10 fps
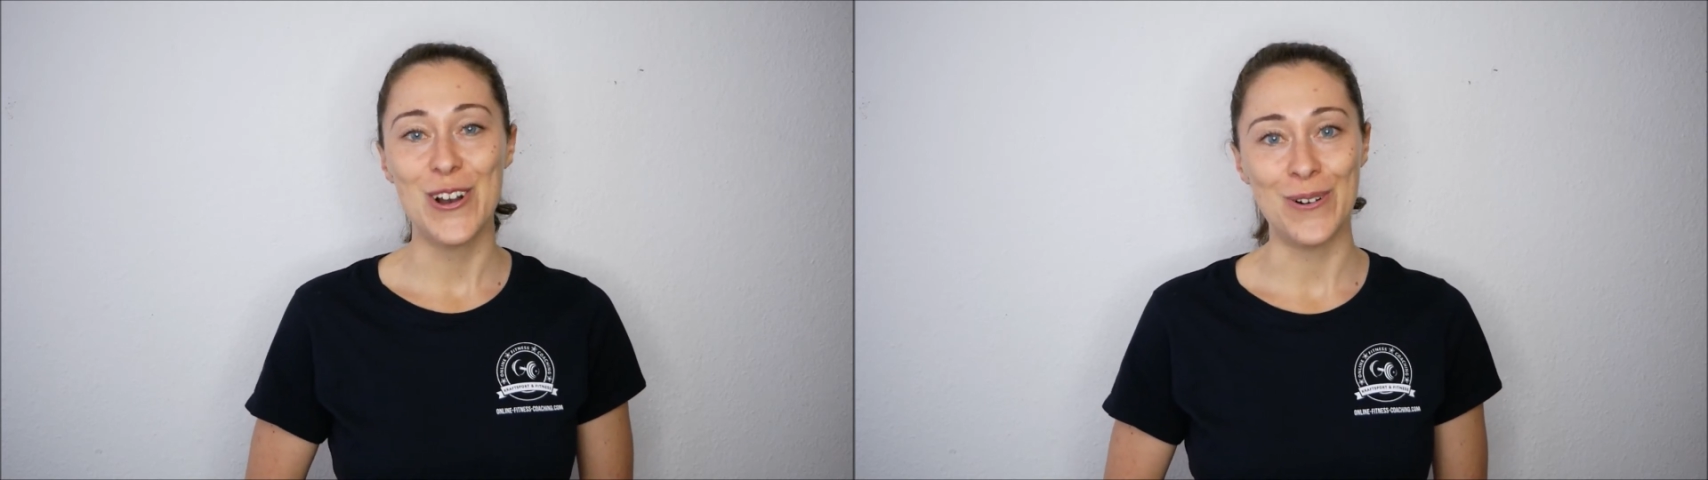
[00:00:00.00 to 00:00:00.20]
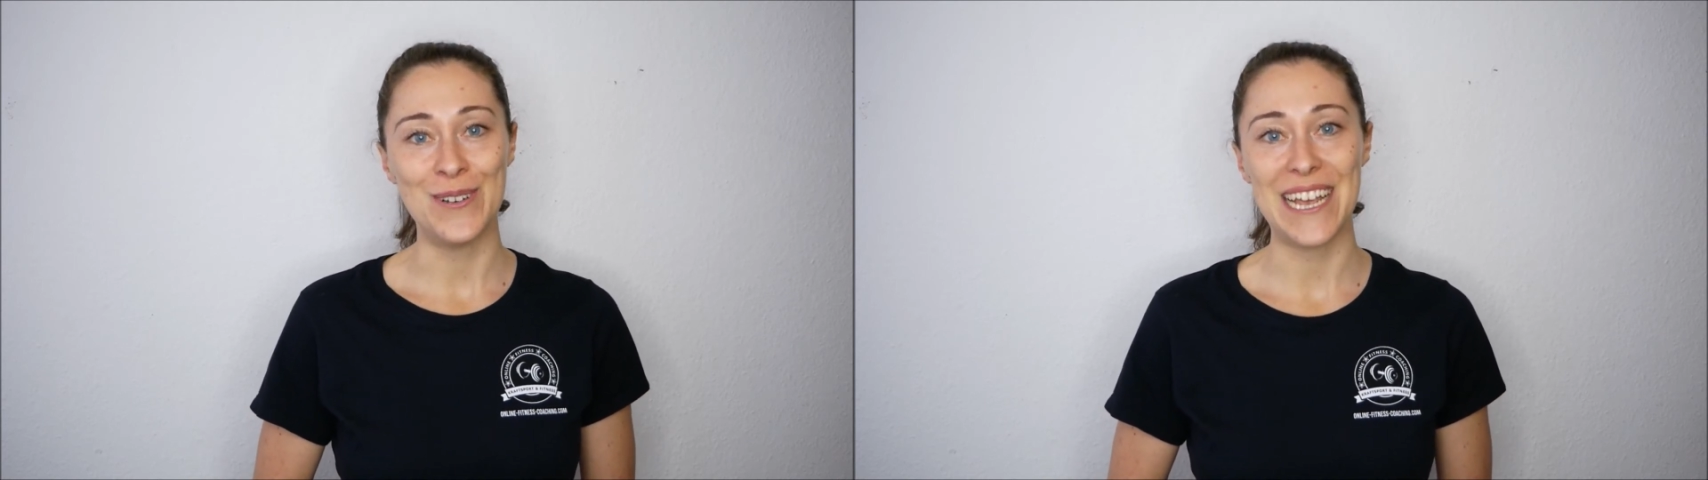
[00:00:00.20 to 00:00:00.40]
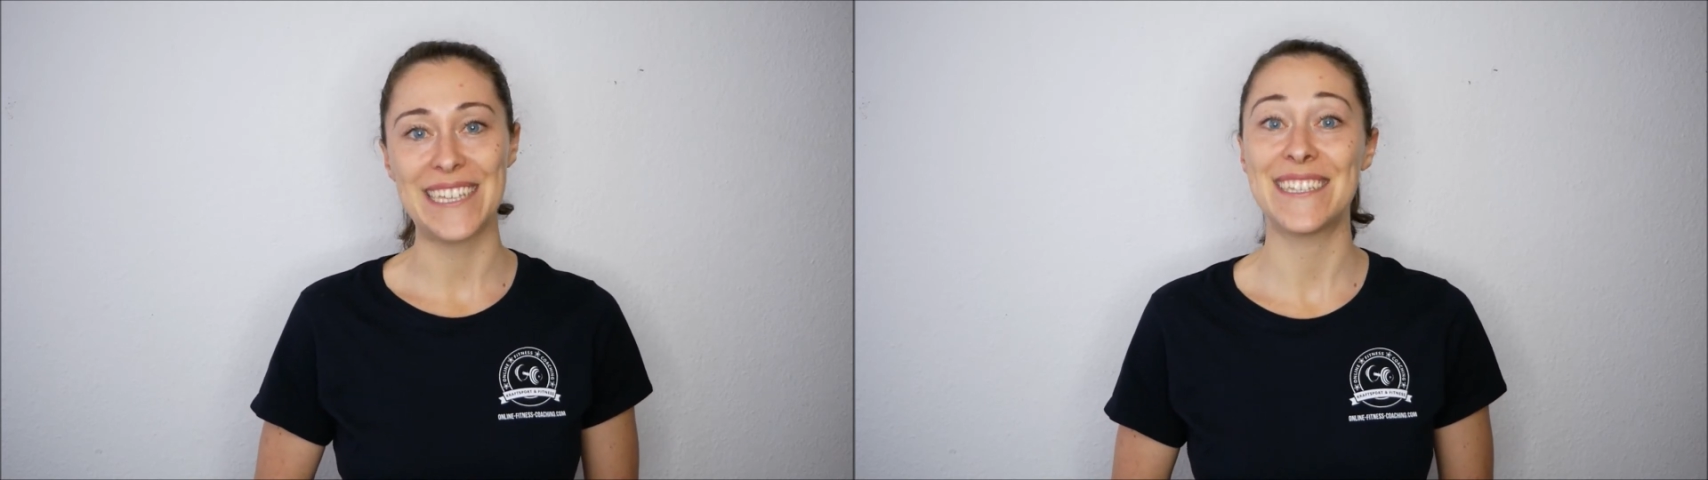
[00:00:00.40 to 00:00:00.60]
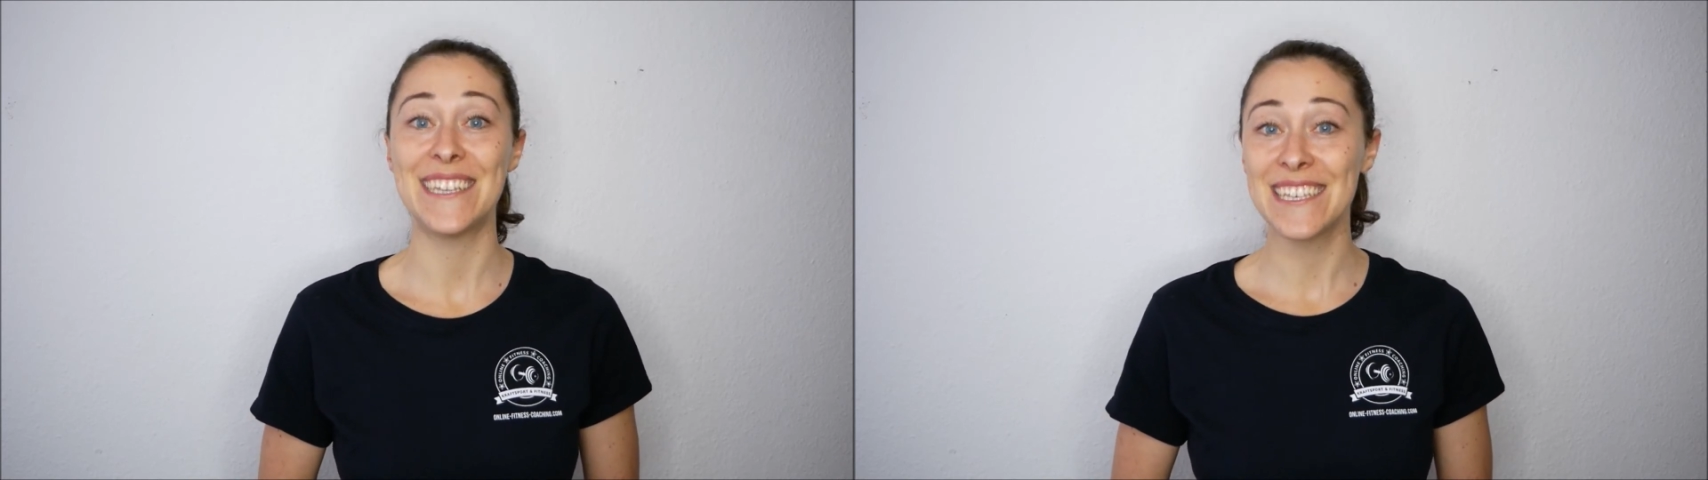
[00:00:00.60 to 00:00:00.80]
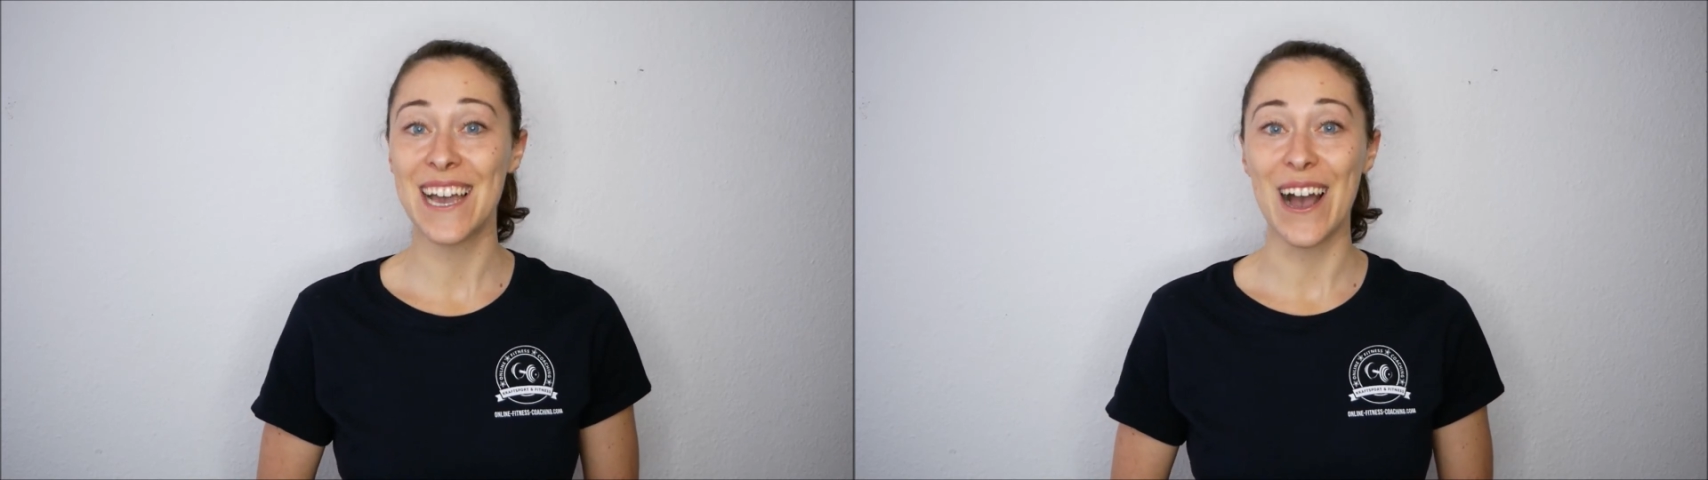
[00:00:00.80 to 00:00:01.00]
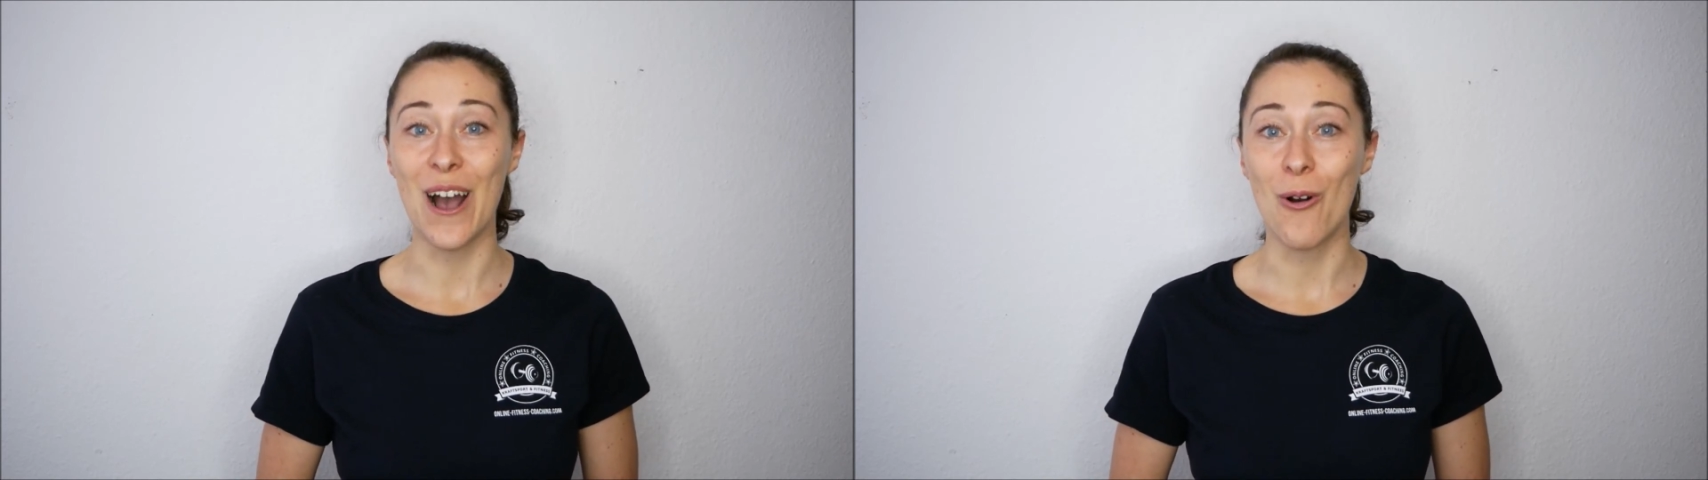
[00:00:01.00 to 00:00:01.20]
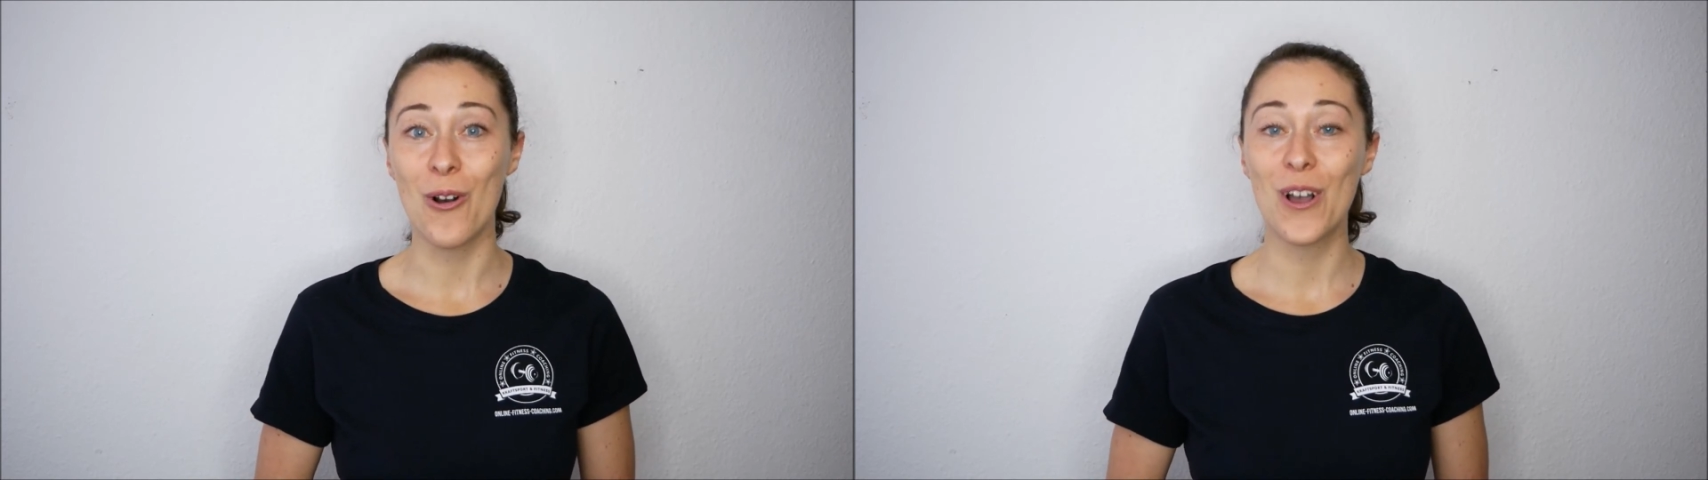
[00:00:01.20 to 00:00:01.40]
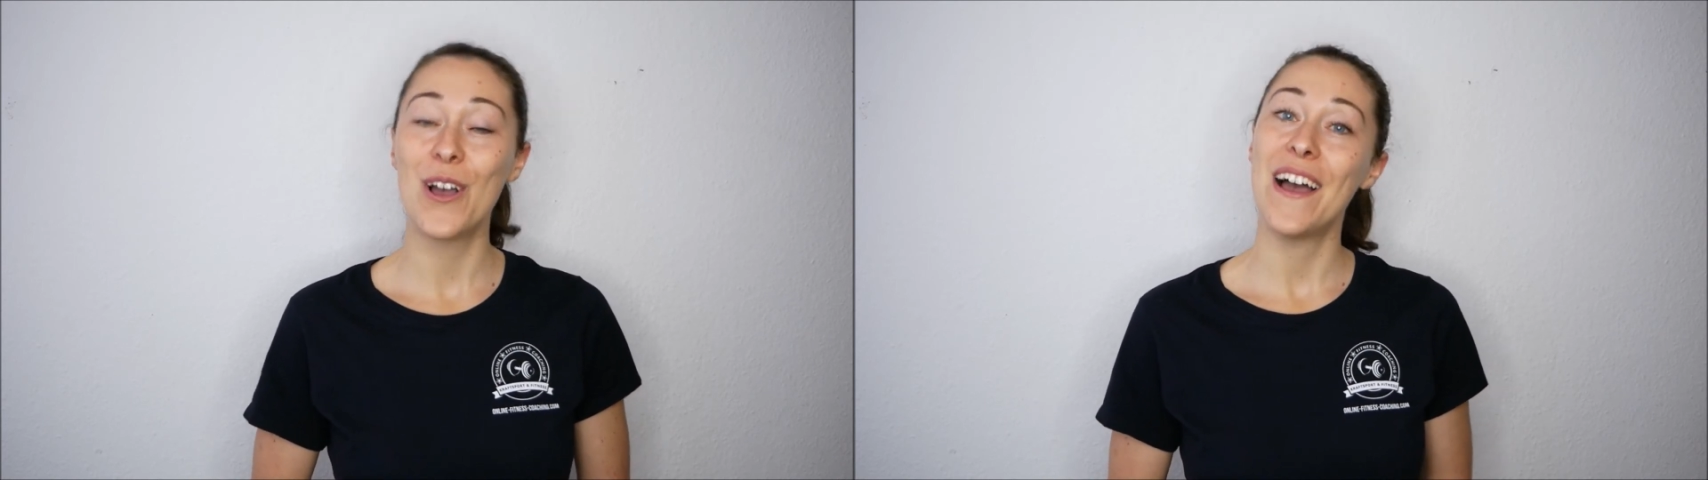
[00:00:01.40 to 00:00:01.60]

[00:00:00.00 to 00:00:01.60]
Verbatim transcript: Und da ist sicher auch